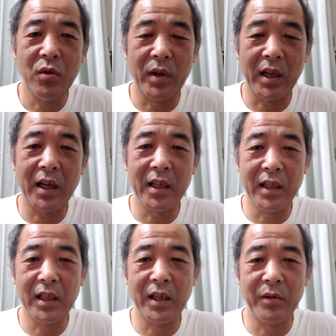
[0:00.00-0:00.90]
夜中
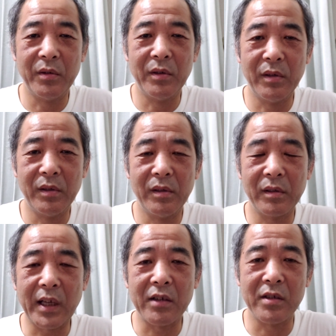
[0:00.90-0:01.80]
に、あ
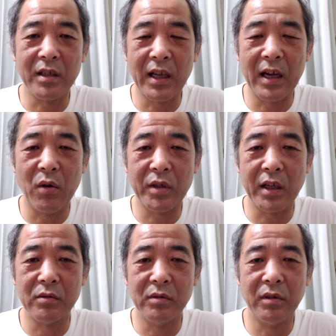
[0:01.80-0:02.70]
の、タクシーがお
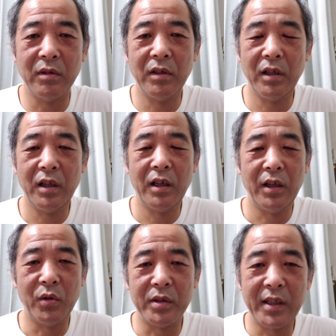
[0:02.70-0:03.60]
客を
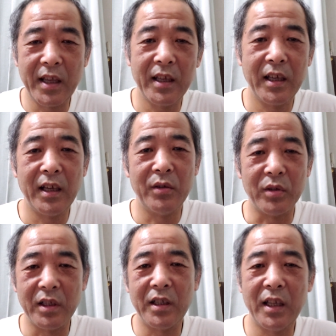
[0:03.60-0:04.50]
乗せて、
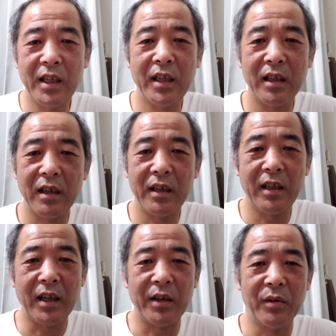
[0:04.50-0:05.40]
乗せて、
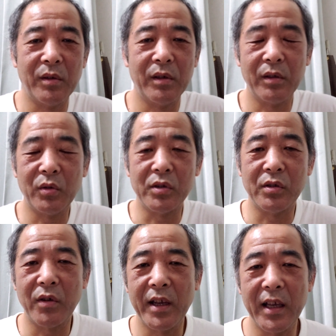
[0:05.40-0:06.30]
ね、あの、どこ
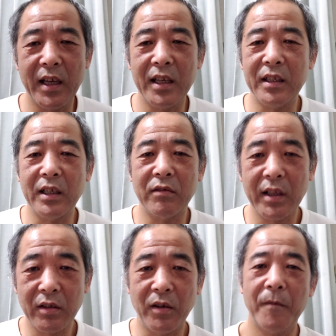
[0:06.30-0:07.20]
そこへ行ってく
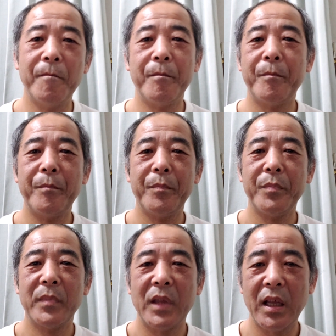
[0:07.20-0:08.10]
れと。
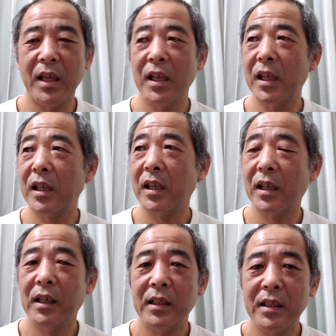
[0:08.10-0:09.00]
で、
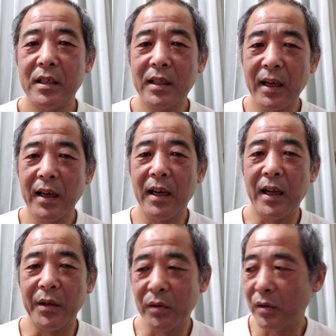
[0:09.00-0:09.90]
行った
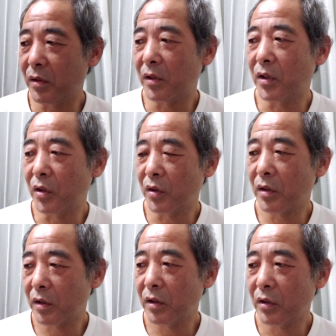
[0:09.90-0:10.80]
ら、あの、
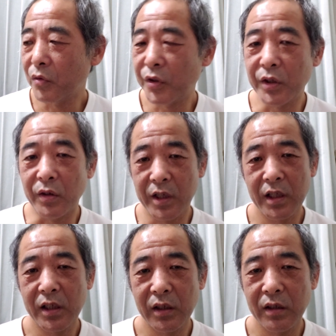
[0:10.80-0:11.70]
後ろに、